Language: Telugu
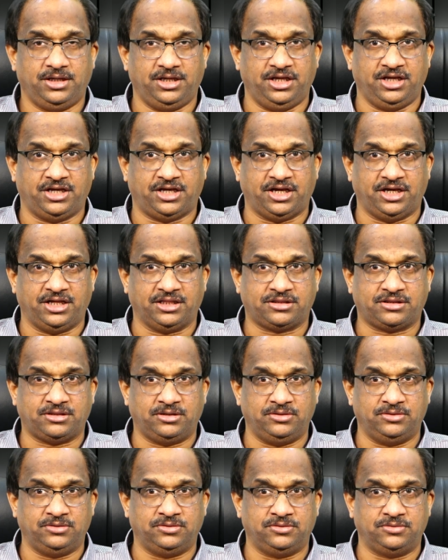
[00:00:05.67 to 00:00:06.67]
ఈ
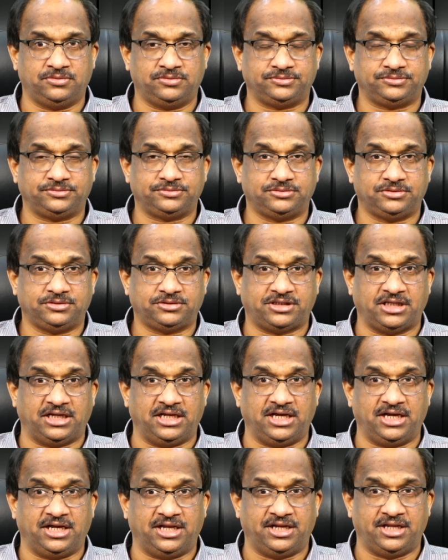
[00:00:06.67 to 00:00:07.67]
కేసులో
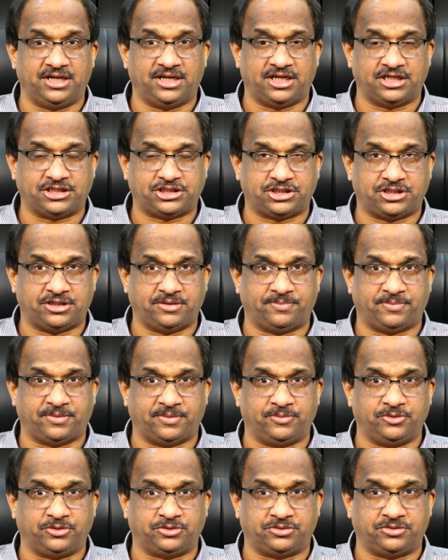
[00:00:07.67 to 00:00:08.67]
తెలంగాణ రాష్ట్ర
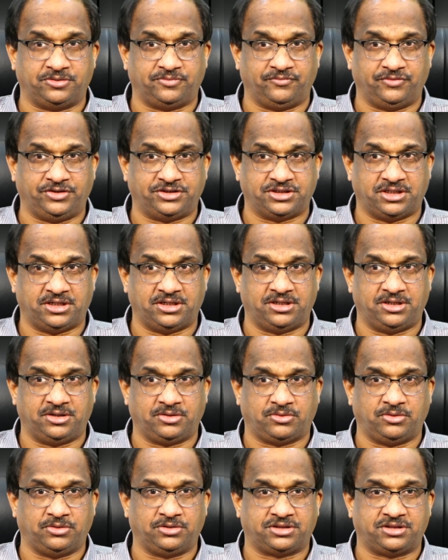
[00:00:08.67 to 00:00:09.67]
ప్రభుత్వం విచారణ
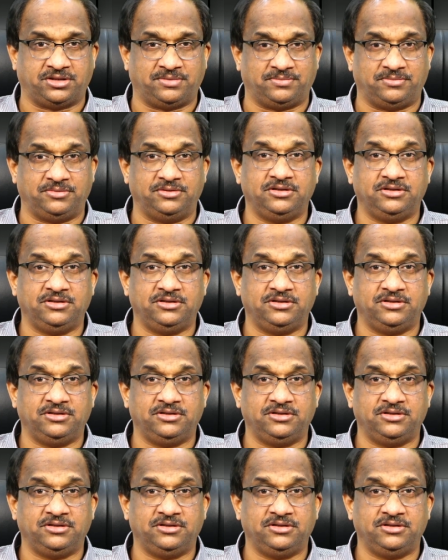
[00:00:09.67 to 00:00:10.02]
కోసం